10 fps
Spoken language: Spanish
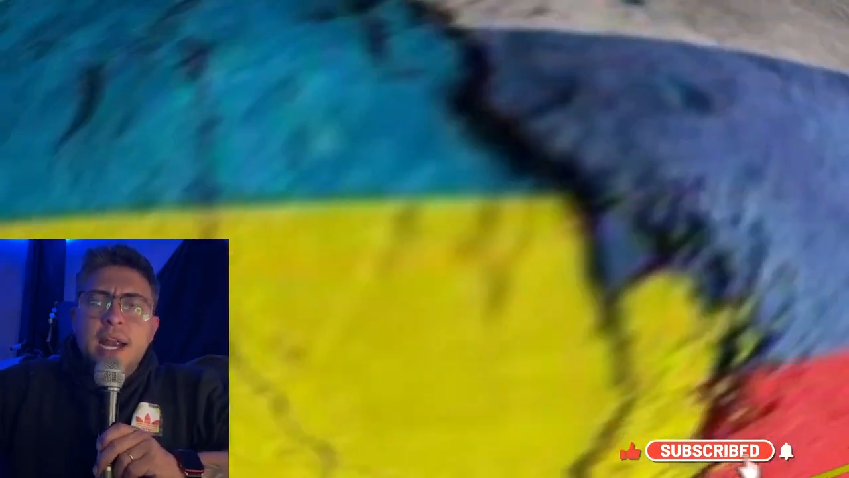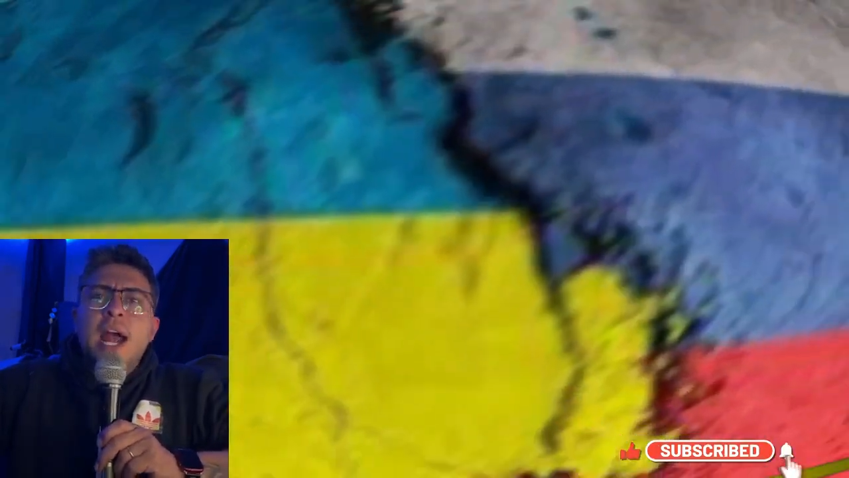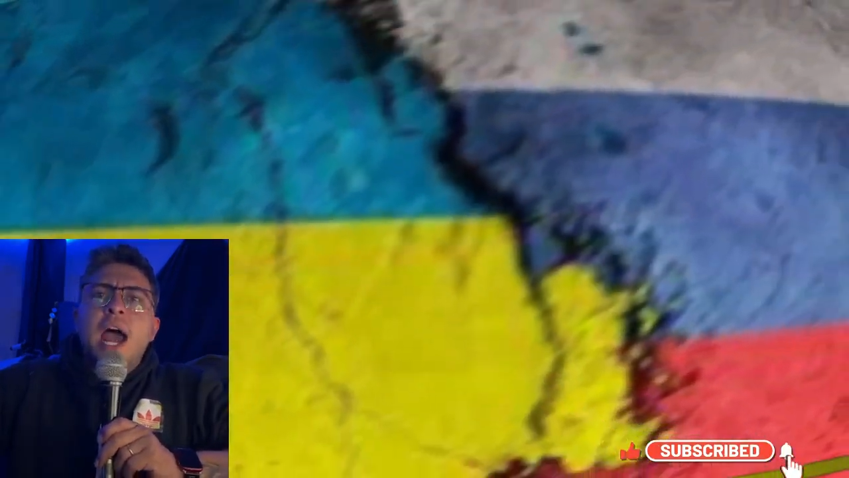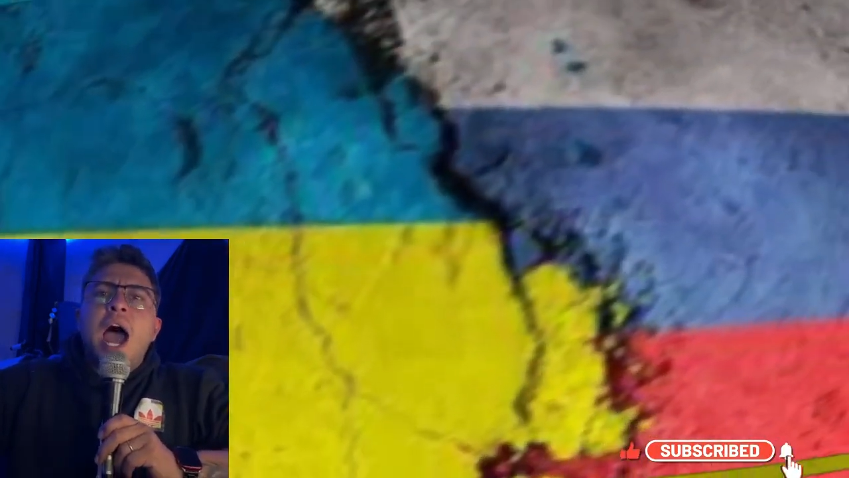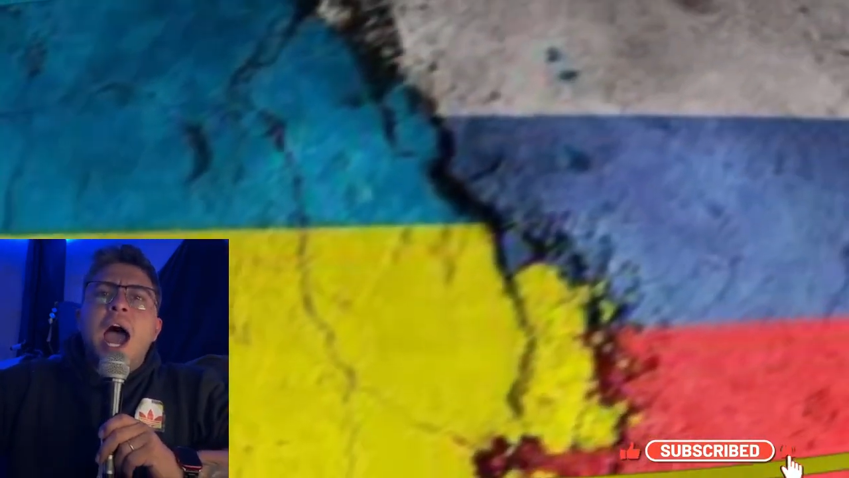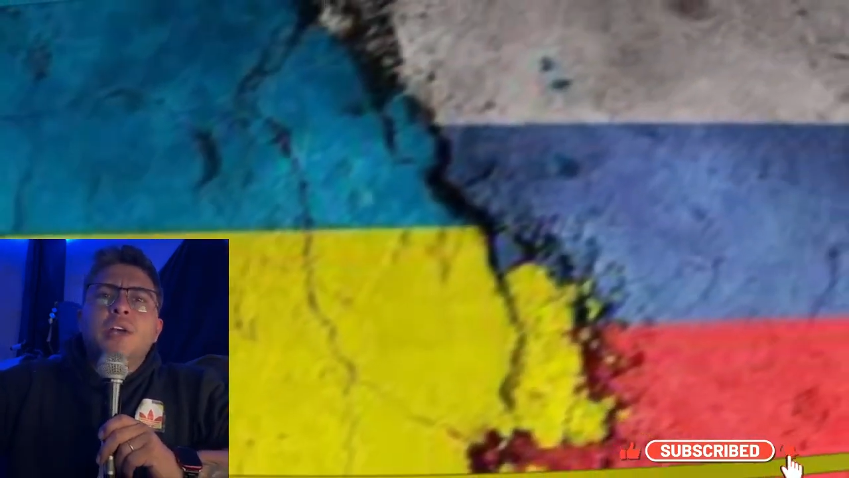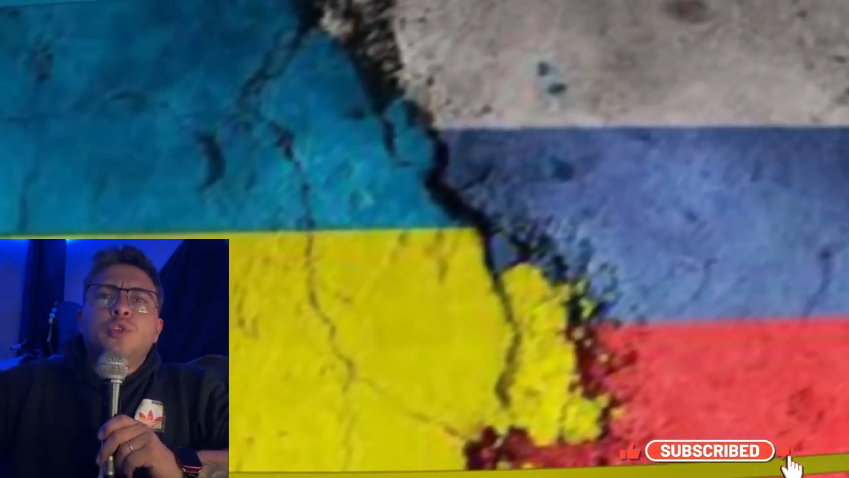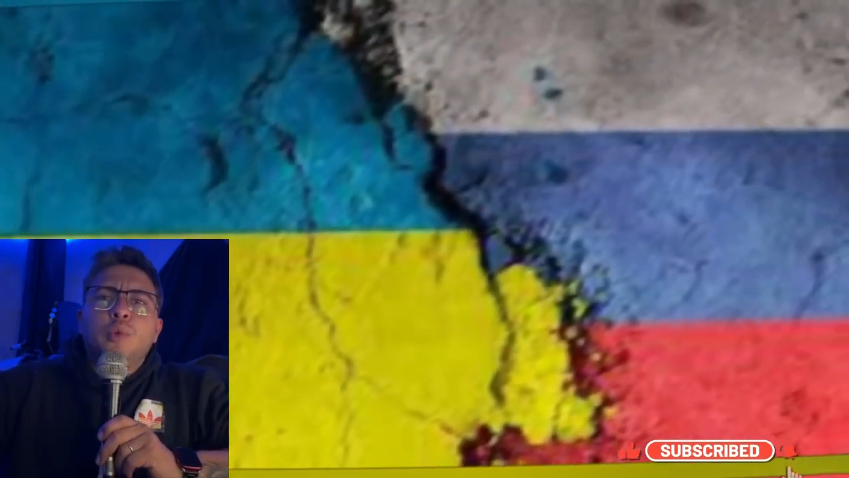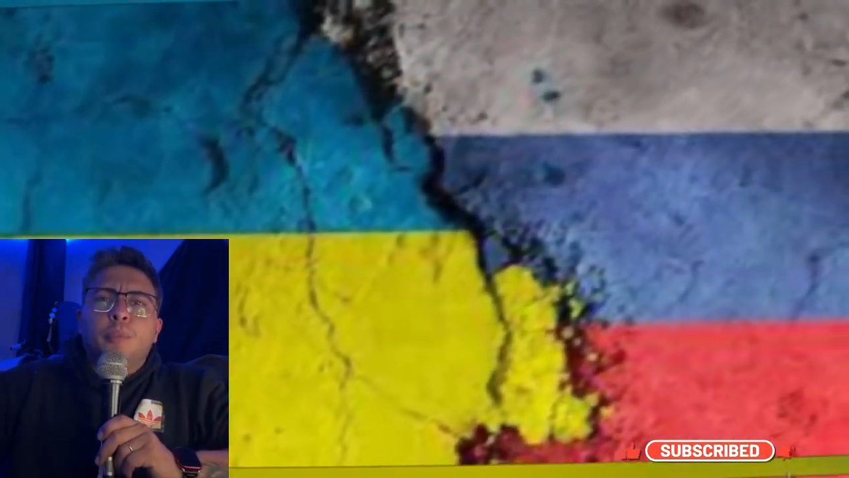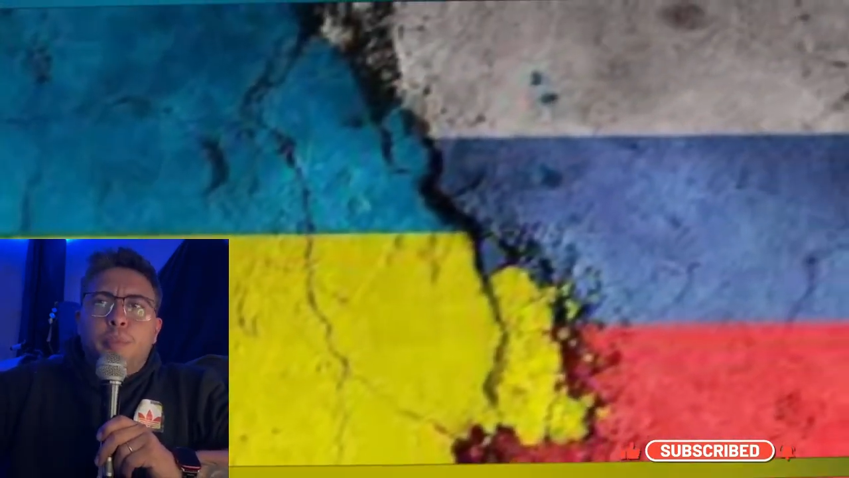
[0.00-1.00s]
a
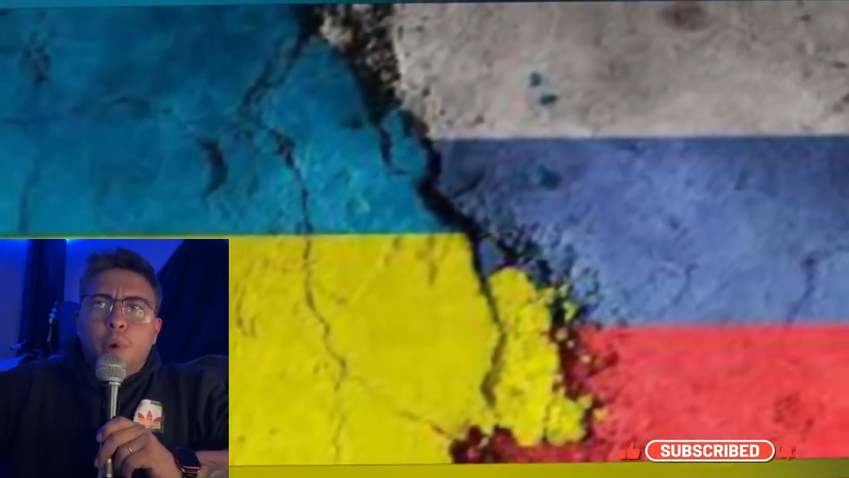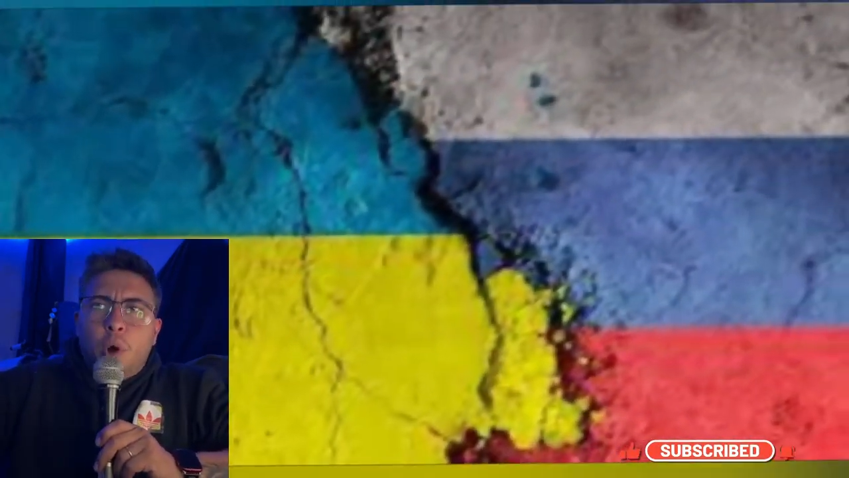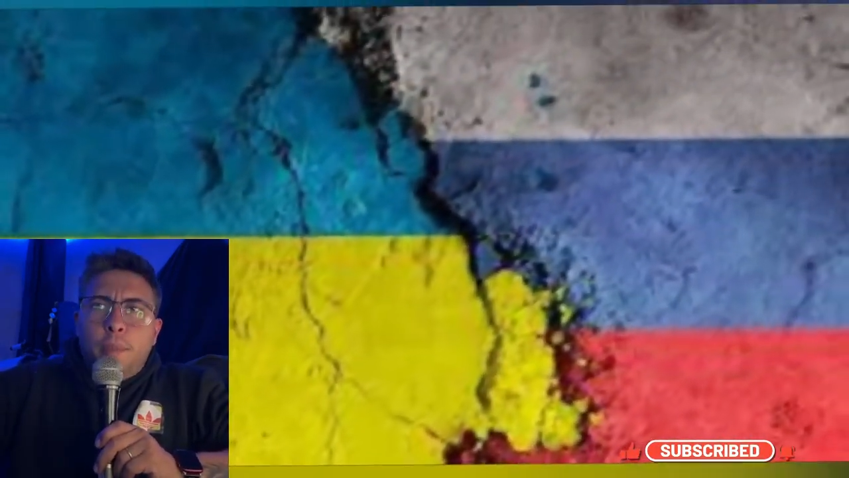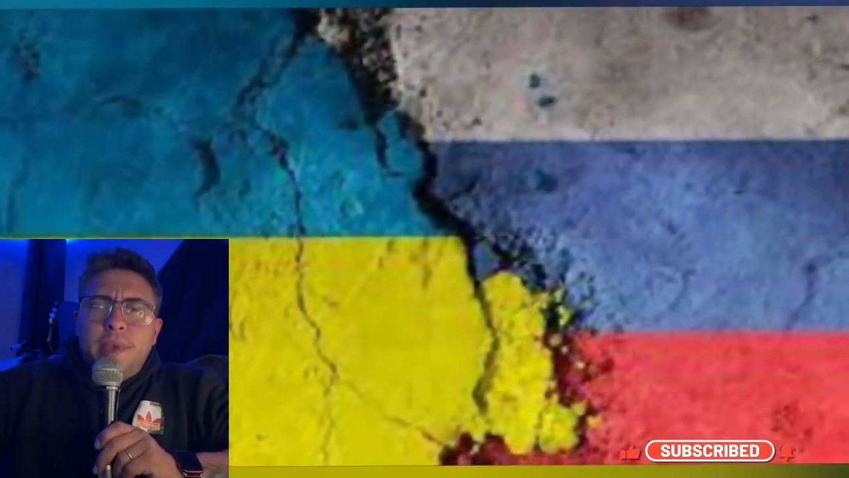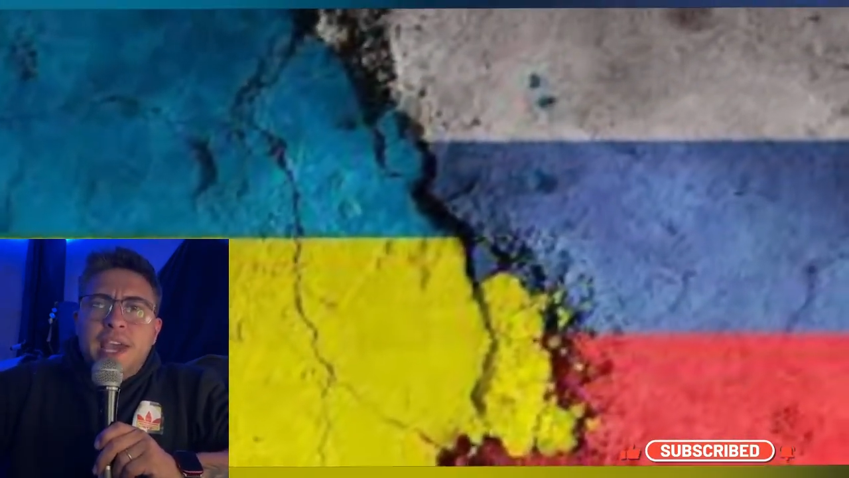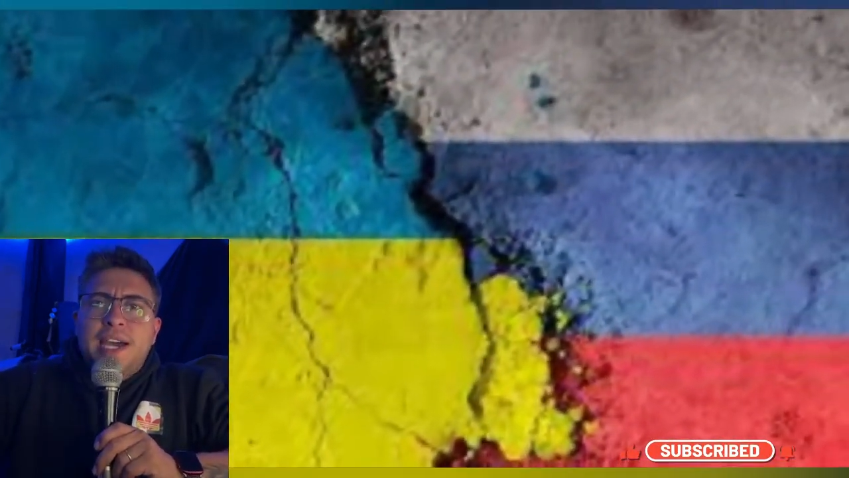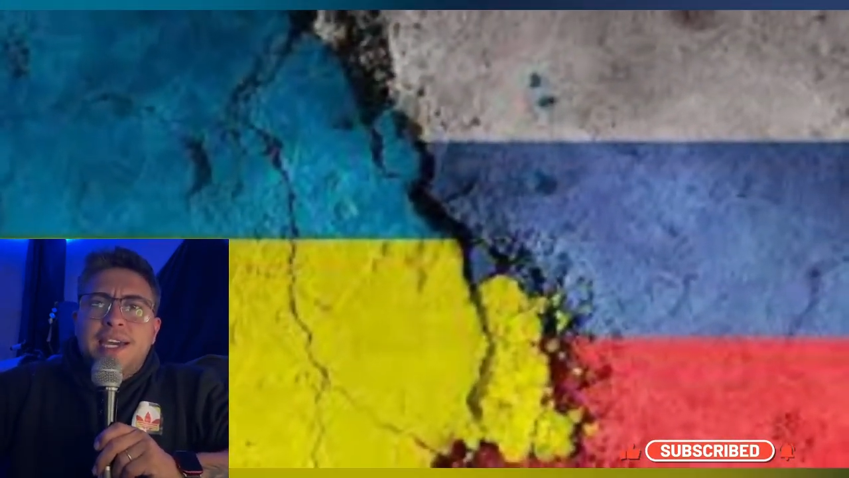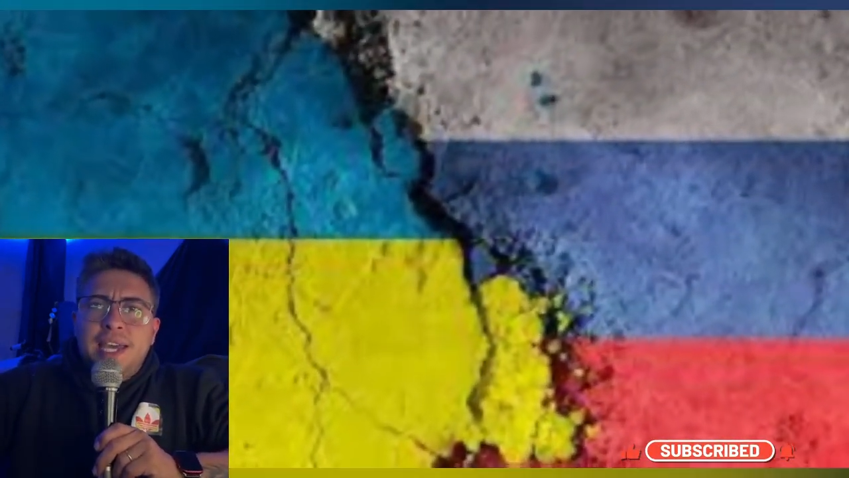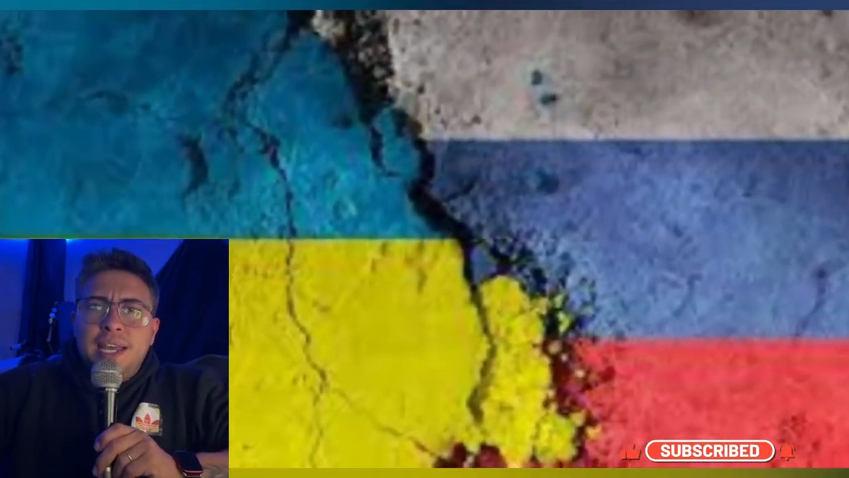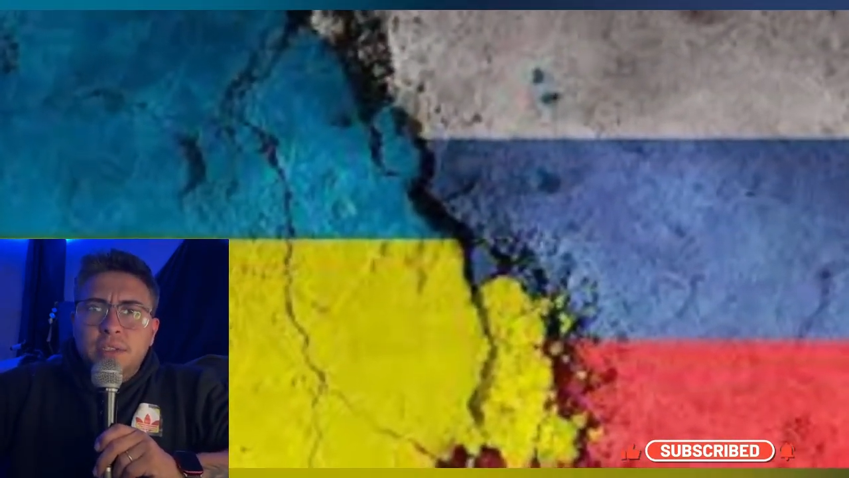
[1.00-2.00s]
su propia
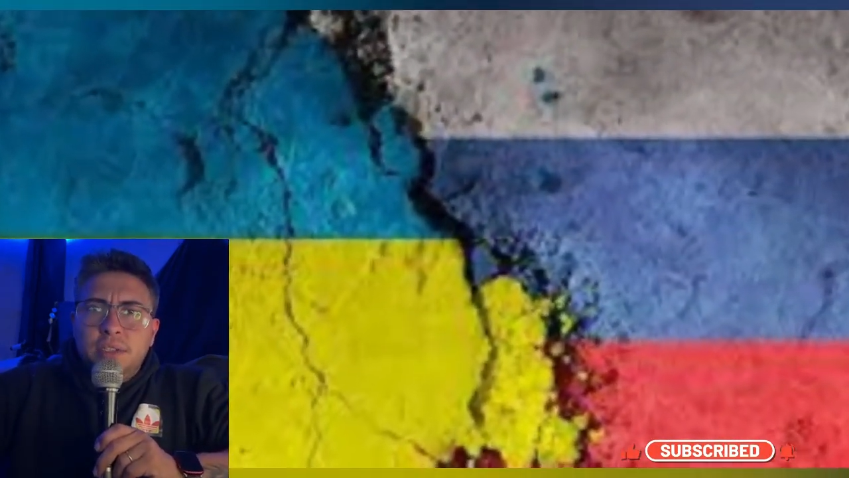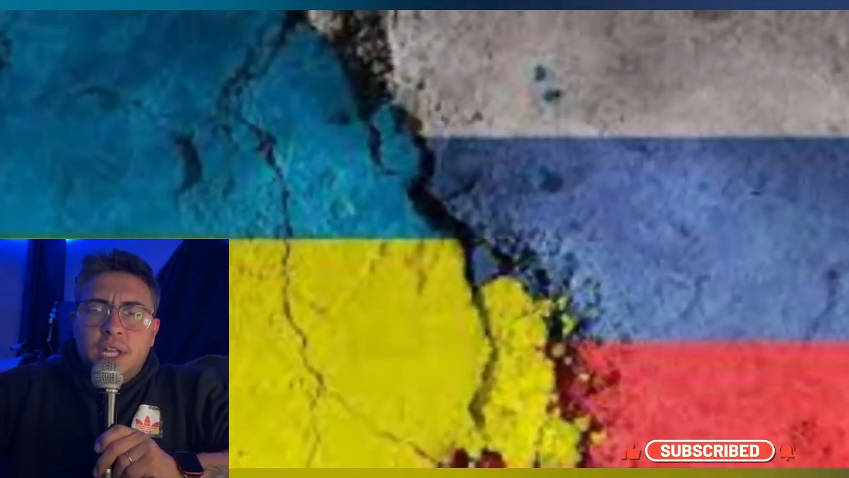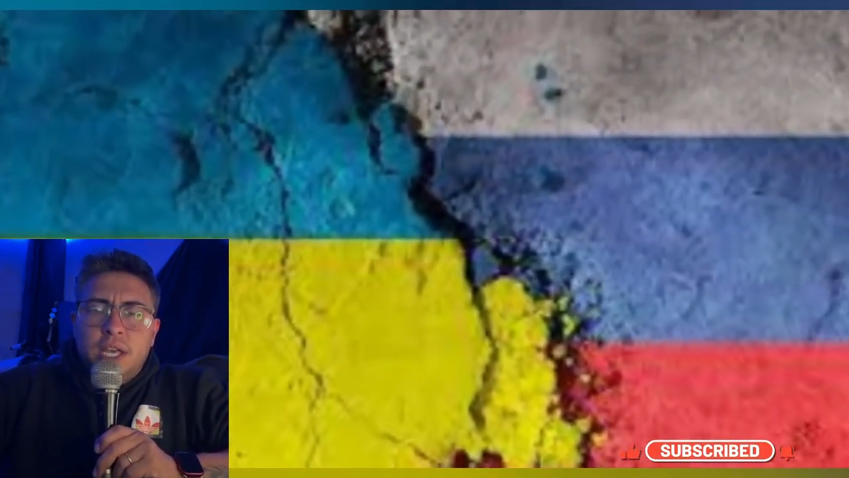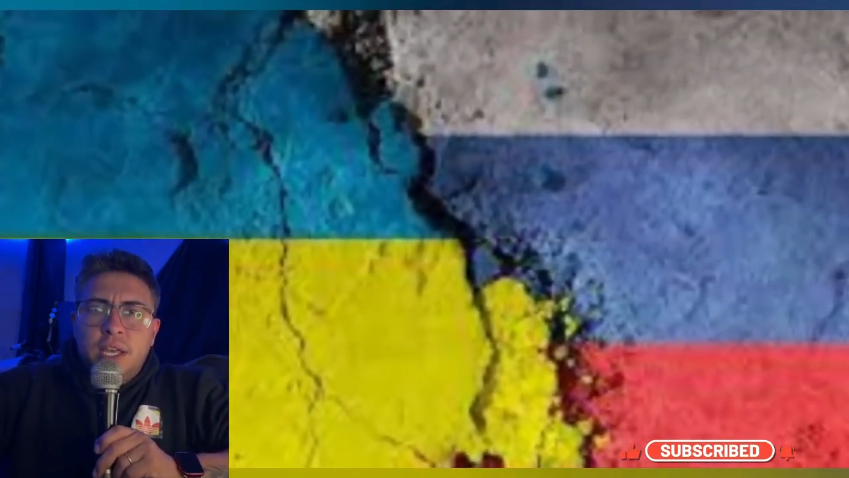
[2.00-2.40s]
gente.